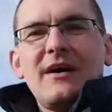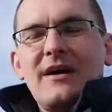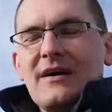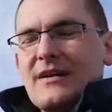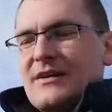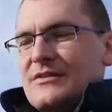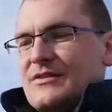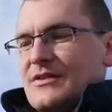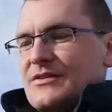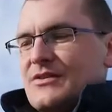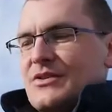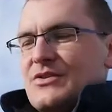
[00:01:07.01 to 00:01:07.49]

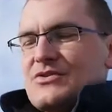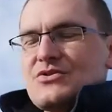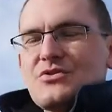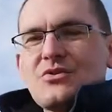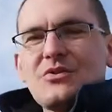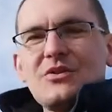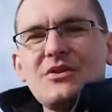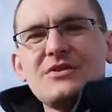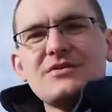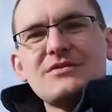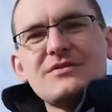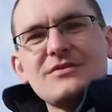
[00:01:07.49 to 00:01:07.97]
ale ten
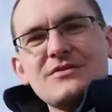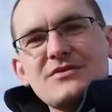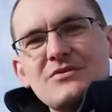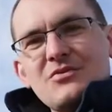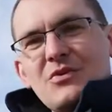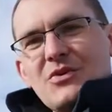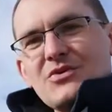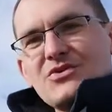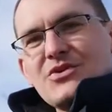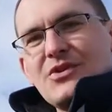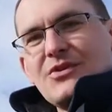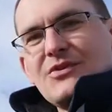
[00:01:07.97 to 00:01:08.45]
kciuk jest
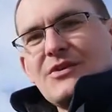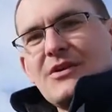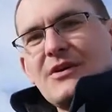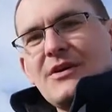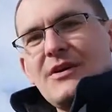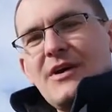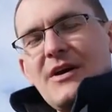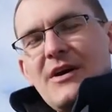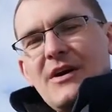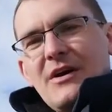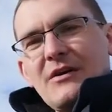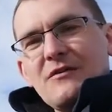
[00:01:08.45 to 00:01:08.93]

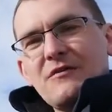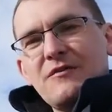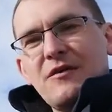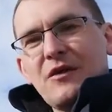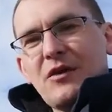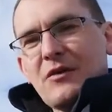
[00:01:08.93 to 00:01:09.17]
złożony w